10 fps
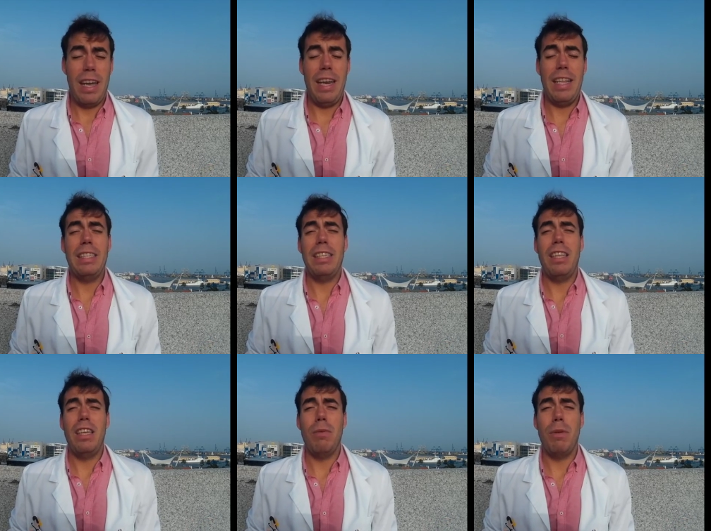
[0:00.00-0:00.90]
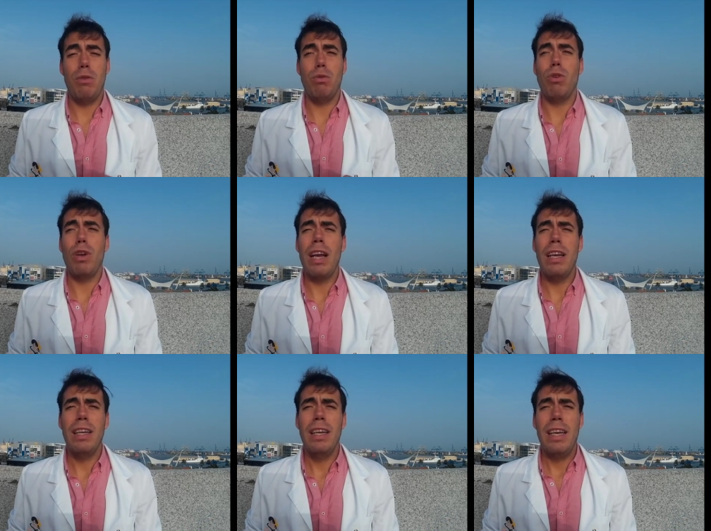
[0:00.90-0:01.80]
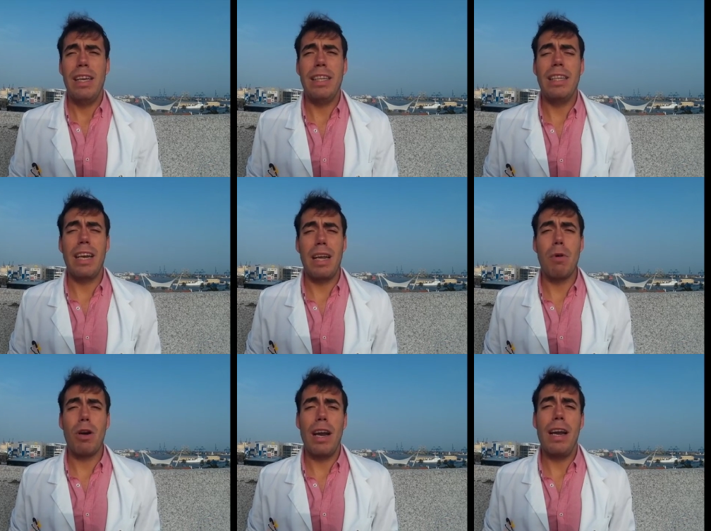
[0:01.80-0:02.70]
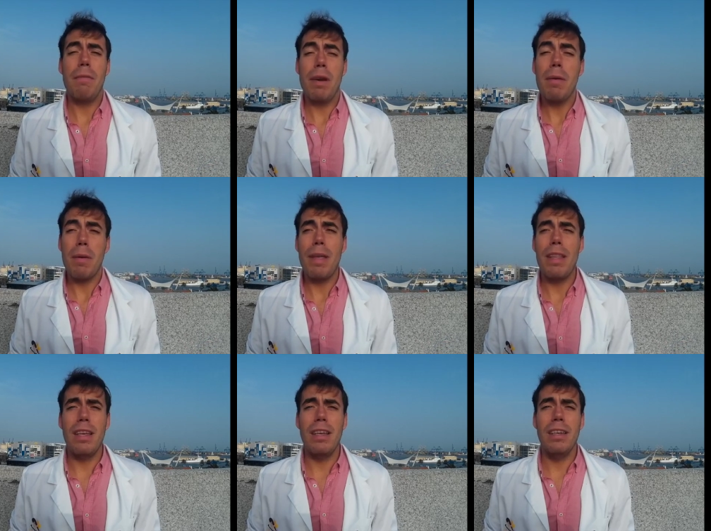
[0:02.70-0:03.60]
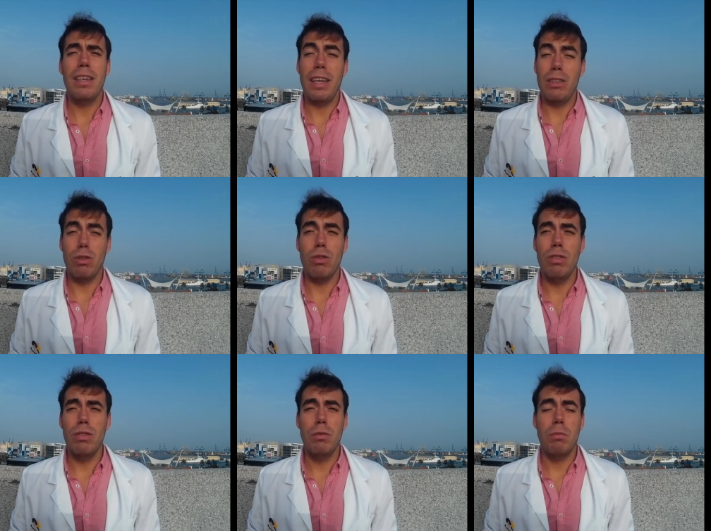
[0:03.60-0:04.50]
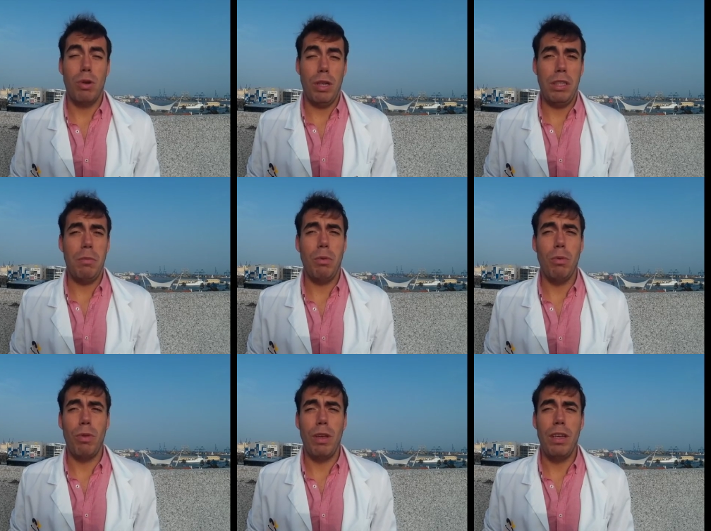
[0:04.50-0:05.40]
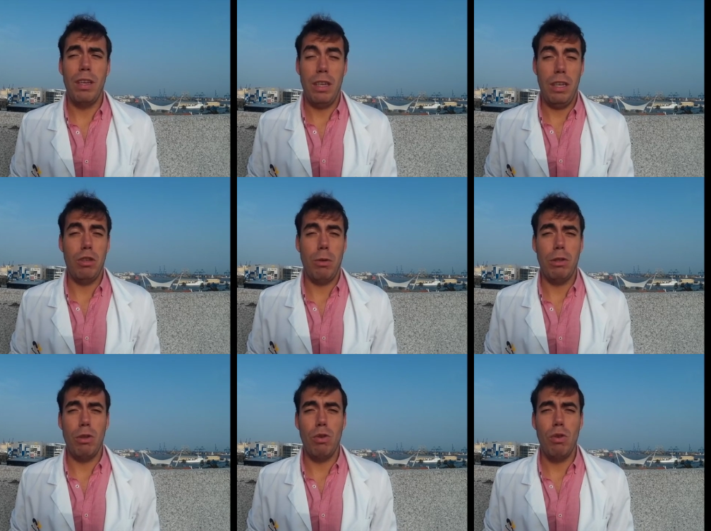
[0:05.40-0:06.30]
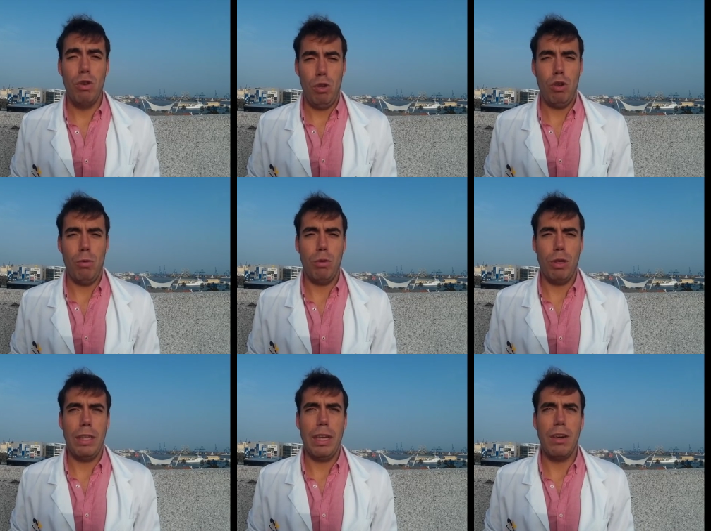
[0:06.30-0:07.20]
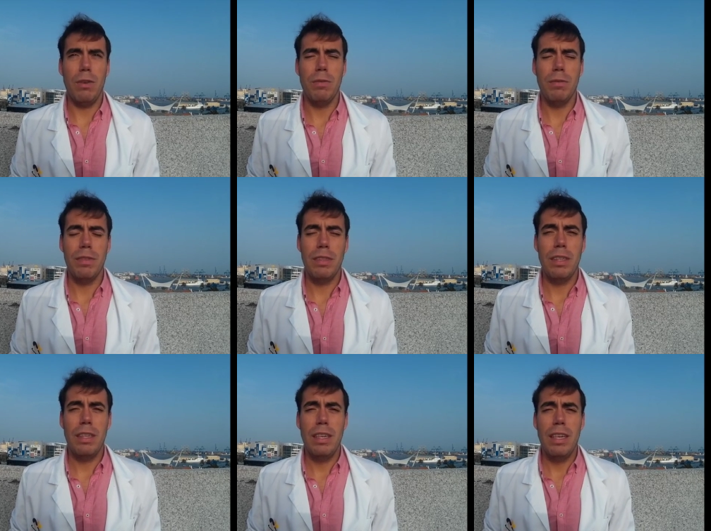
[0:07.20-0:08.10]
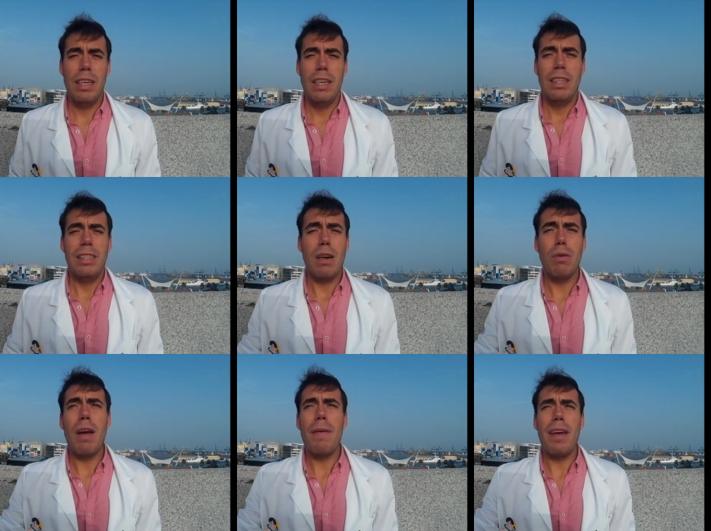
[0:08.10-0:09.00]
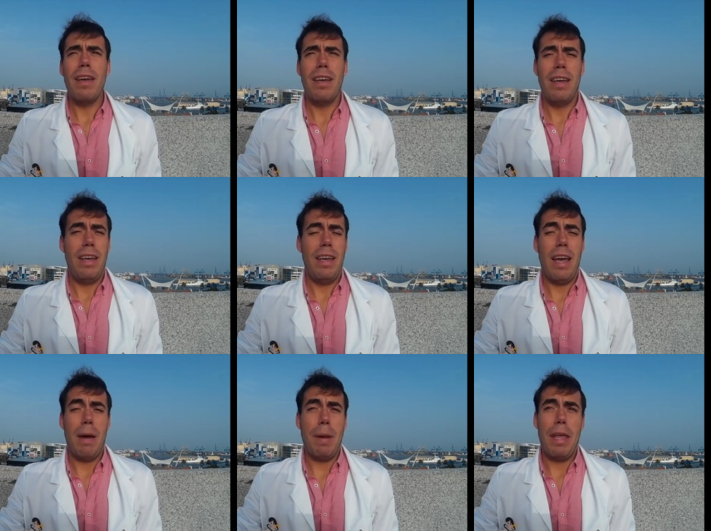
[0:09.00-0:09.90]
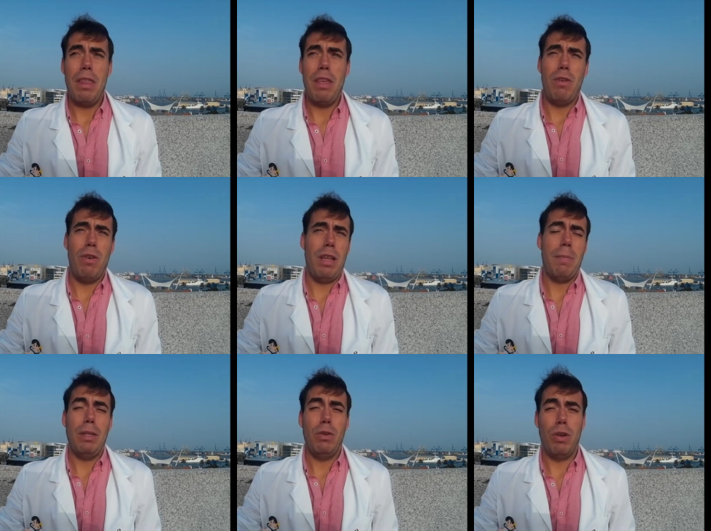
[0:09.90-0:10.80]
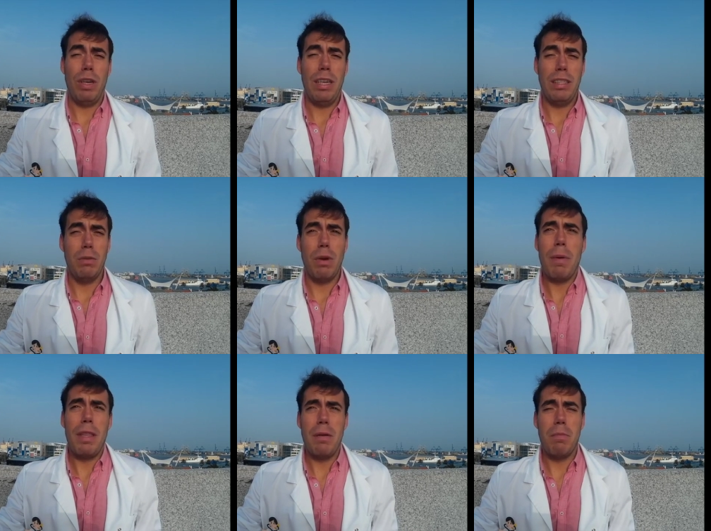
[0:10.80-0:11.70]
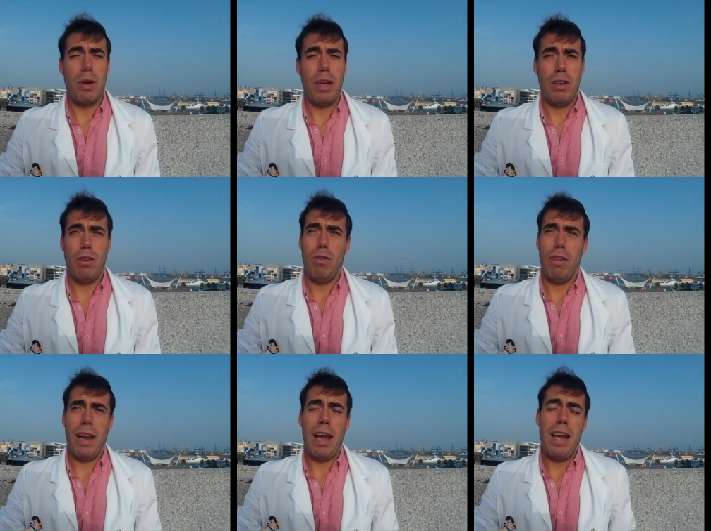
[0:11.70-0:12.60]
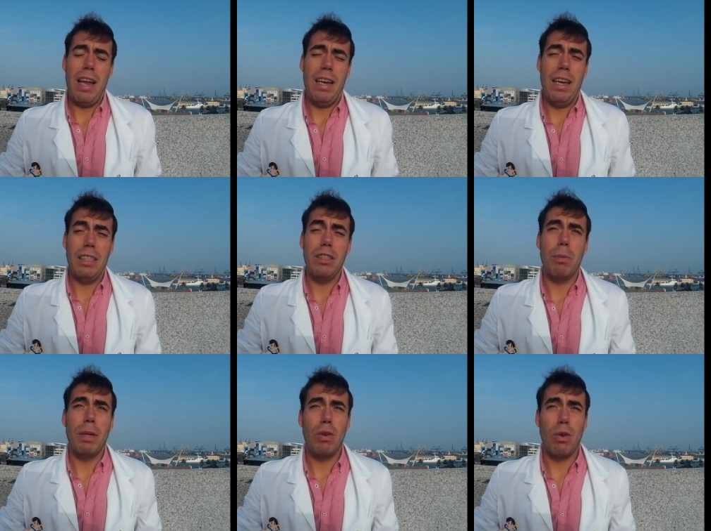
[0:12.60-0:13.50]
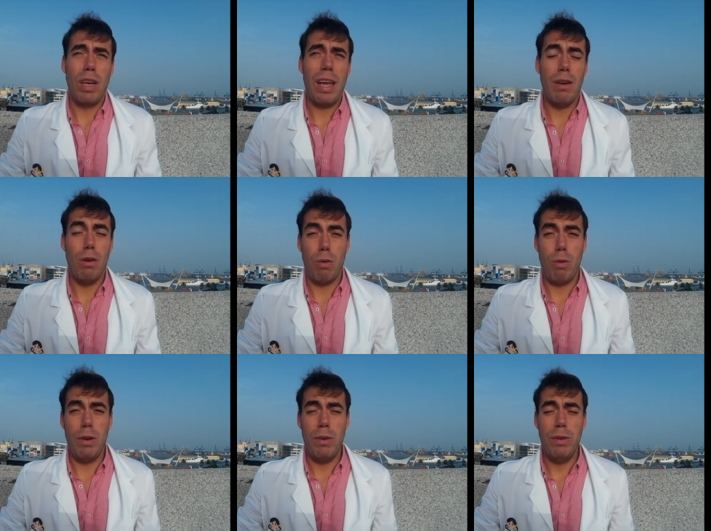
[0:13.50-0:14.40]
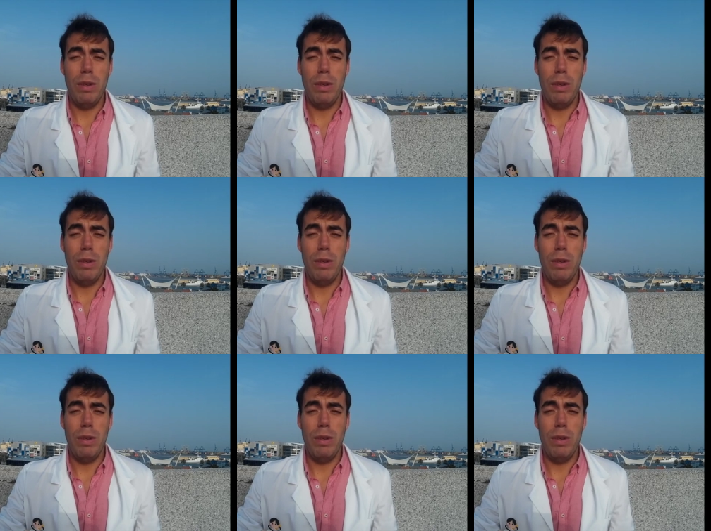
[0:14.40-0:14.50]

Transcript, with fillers: En este sencillo videotutorial intentaremos aclarar brevemente qué son, por qué se producen y sobre todo cómo tratarlo. Si alguna vez eh, has padecido esta patología, seguramente pues, conocerás la sintomatología del orzuelo.